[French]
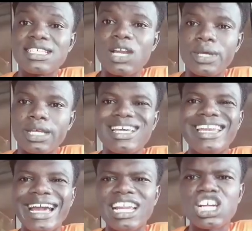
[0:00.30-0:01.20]
Salut, il
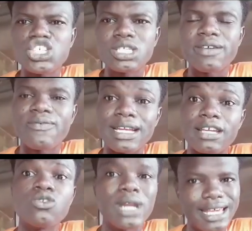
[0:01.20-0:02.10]
y a quelque chose qui fatigue
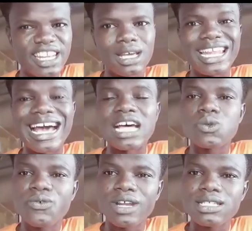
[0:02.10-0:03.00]
nous les Guinéens, lié à la
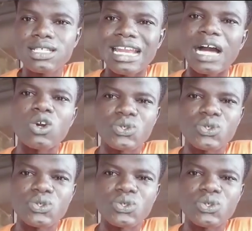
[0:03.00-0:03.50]
souffrance, la